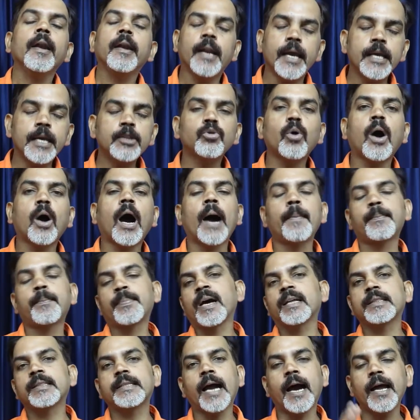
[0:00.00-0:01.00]
नहीं तो
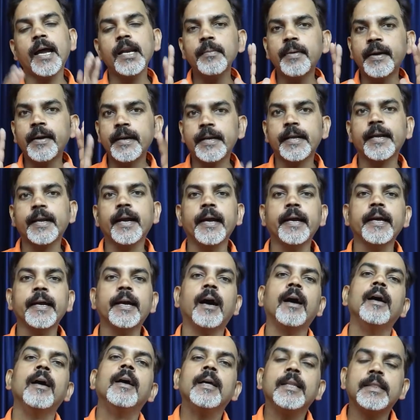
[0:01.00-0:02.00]
आपका ध्यान
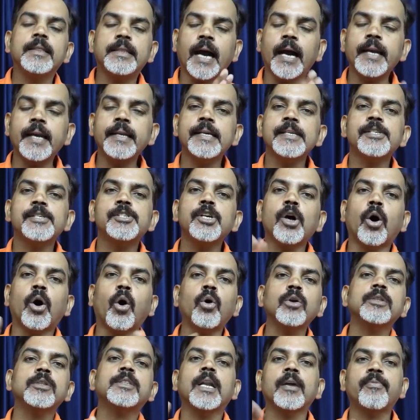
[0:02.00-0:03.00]
भटकाएगा ध्यान किसी
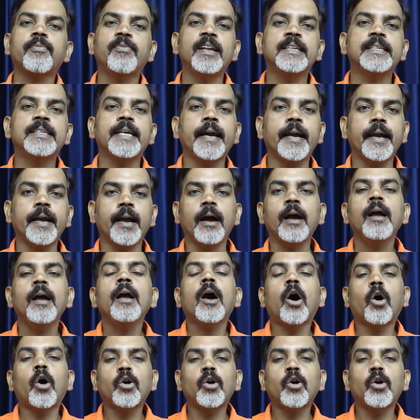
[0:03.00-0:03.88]
और तरफ ले जाएगा